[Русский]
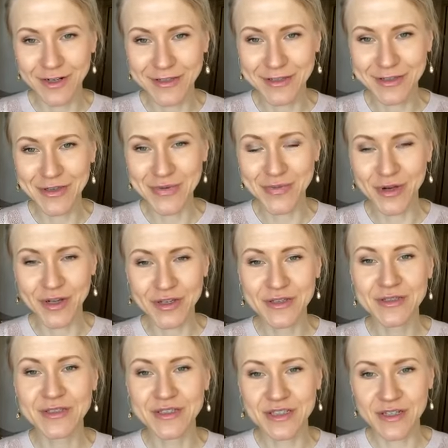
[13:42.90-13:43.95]
дорогие мои
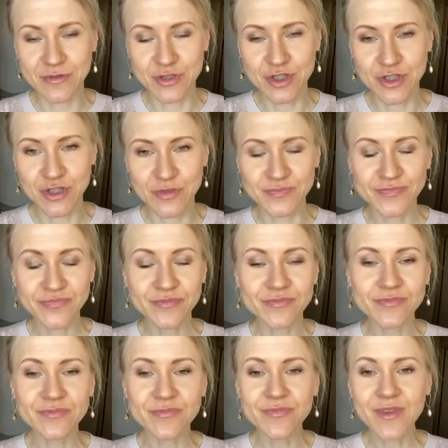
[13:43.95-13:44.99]
девочки,
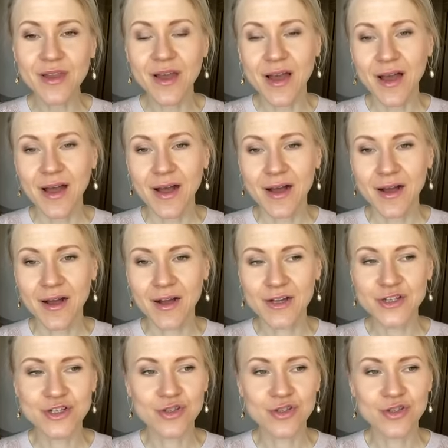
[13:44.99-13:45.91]
а,